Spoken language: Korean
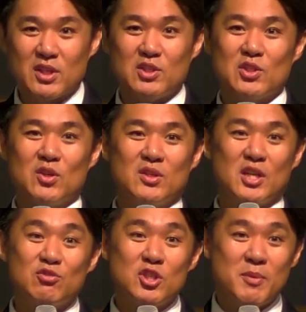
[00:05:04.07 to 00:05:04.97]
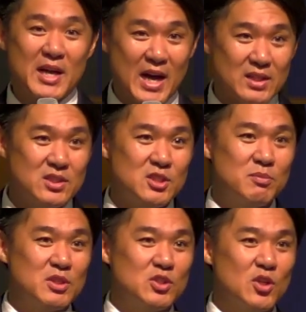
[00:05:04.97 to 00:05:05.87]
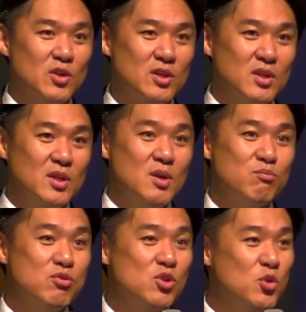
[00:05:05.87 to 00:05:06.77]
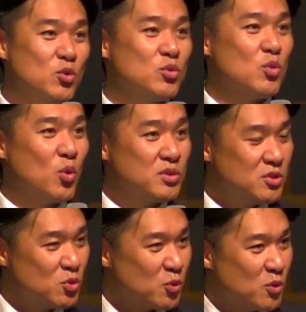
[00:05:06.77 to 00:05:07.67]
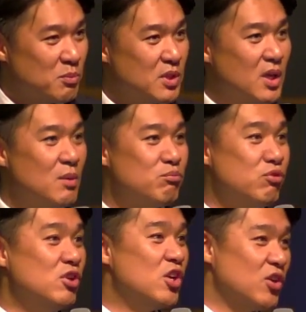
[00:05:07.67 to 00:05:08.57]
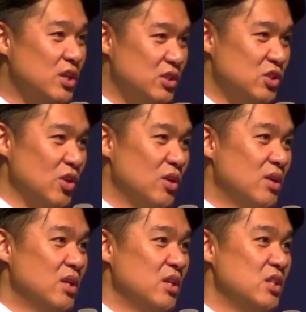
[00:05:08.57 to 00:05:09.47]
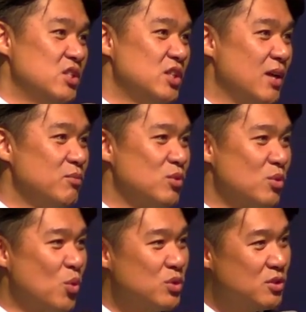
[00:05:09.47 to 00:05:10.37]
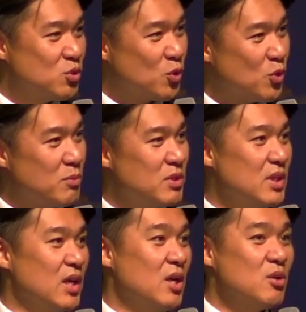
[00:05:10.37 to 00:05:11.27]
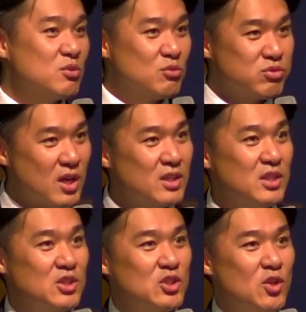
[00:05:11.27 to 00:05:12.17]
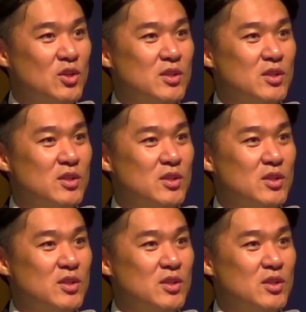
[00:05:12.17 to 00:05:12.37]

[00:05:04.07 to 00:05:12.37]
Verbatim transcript: 있죠. 예수님의 가르침이 있죠. 불교도 고등 종교입니다. 불경이 있죠. 이슬람도 고등 종교입니다. 쿠란이 있죠.